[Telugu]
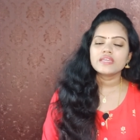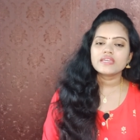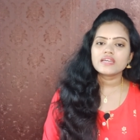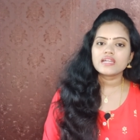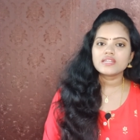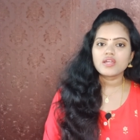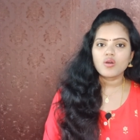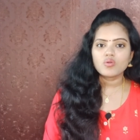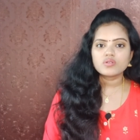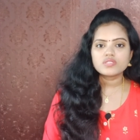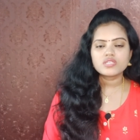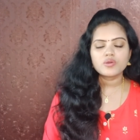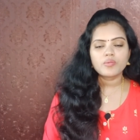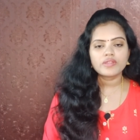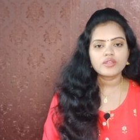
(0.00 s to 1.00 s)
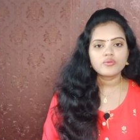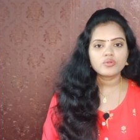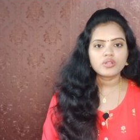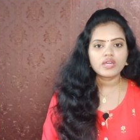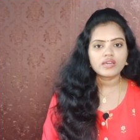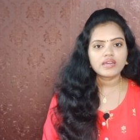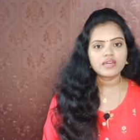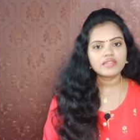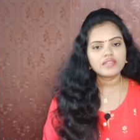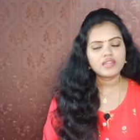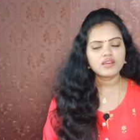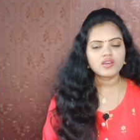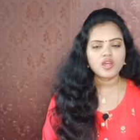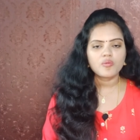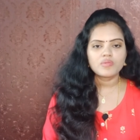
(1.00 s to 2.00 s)
ఇంకా డౌట్స్ ఏమైనా ఉన్నా కానీ
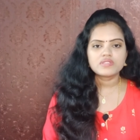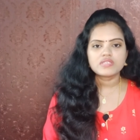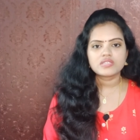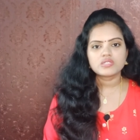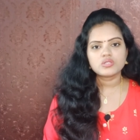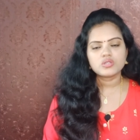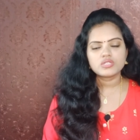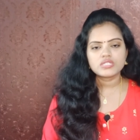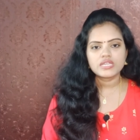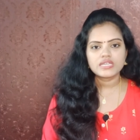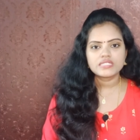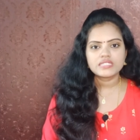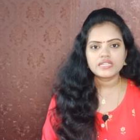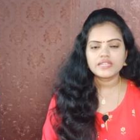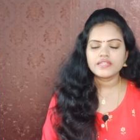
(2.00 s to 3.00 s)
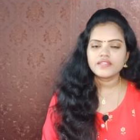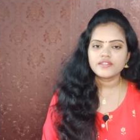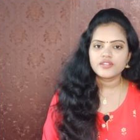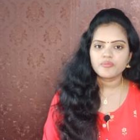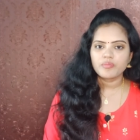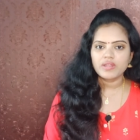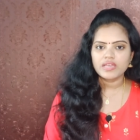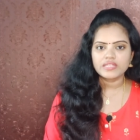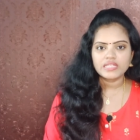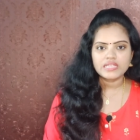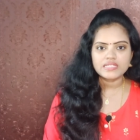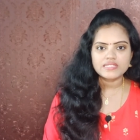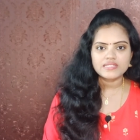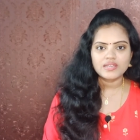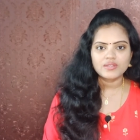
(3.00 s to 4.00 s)
నా కామెంట్ సెక్షన్లో షేర్ చేయండి నేను రిప్లై
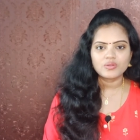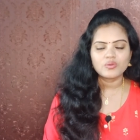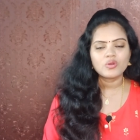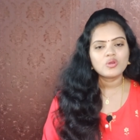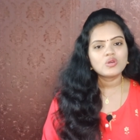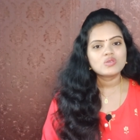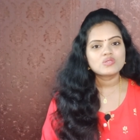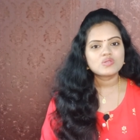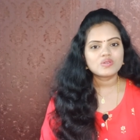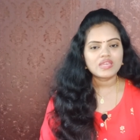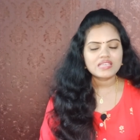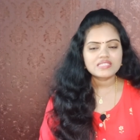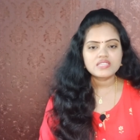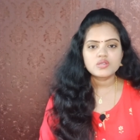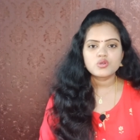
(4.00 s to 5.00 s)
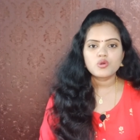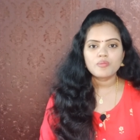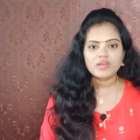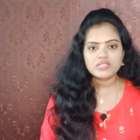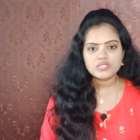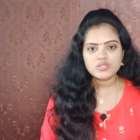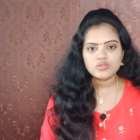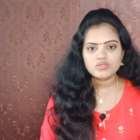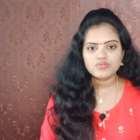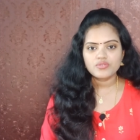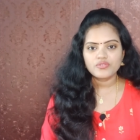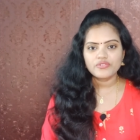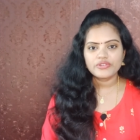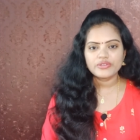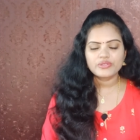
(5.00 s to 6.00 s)
అయితే ఇస్తాను సో నెక్స్ట్ ఇంకో మంచి
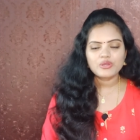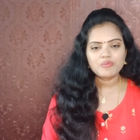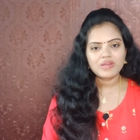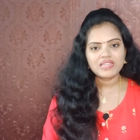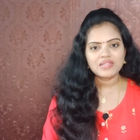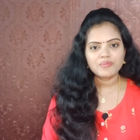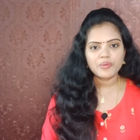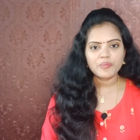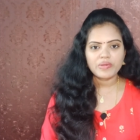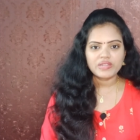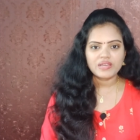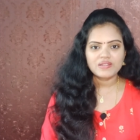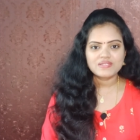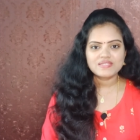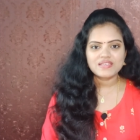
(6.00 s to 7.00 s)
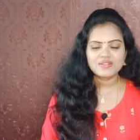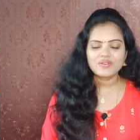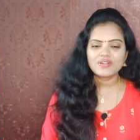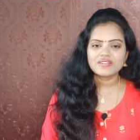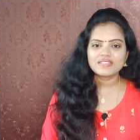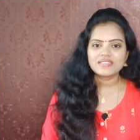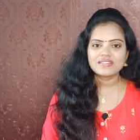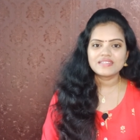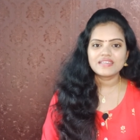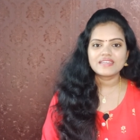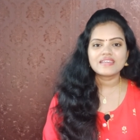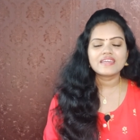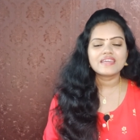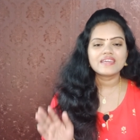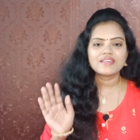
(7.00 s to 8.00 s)
యూస్ఫుల్ వీడియోతో మళ్ళీ మిమ్మల్ని కలుస్తాను అంటే దెన్
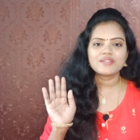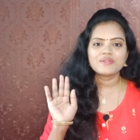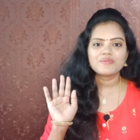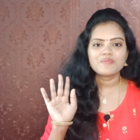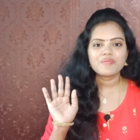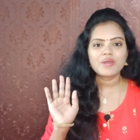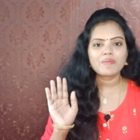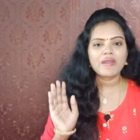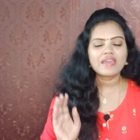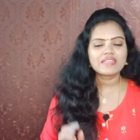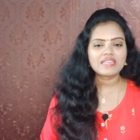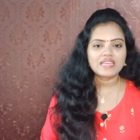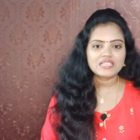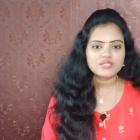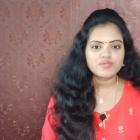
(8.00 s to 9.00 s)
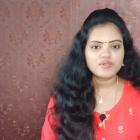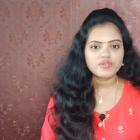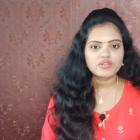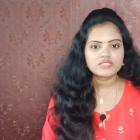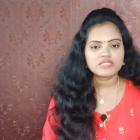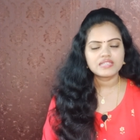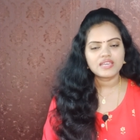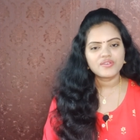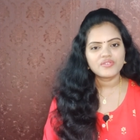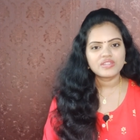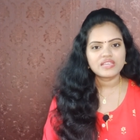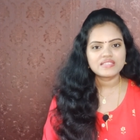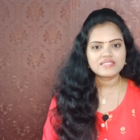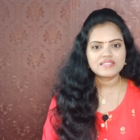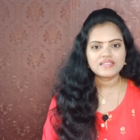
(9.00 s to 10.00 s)
టేక్ కేర్ బాయ్ బాయ్ థ్యాంక్స్ ఫర్ వాచింగ్ హ్యావ్
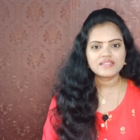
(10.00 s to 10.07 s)
ఎ నైస్